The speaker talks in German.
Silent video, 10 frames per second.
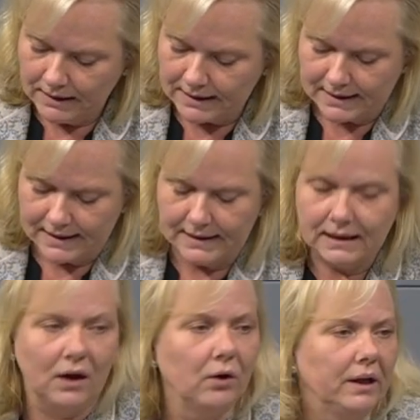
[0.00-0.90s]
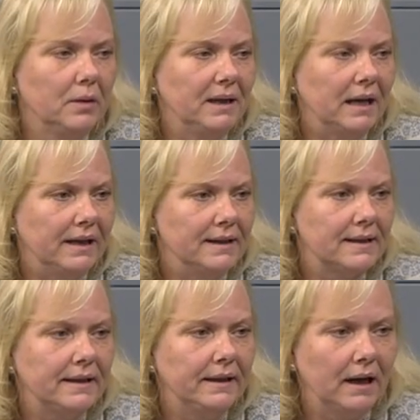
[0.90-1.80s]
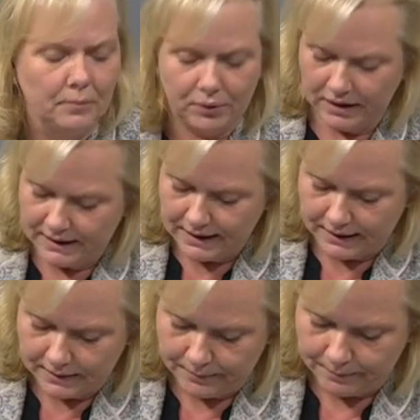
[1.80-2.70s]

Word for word: Das ist die traurige Bilanz ihrer Politik.